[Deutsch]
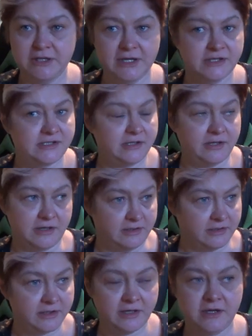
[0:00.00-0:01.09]
lacht sich
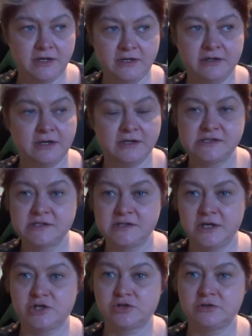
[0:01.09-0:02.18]
gerade kringelig den ganzen
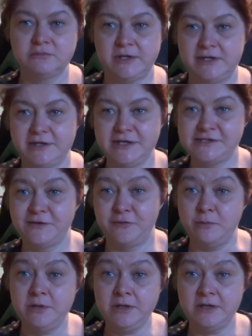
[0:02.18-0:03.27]
Tag schon. Meine ganze
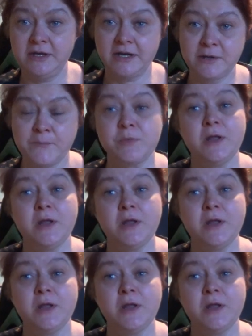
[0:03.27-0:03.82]
Familie lacht.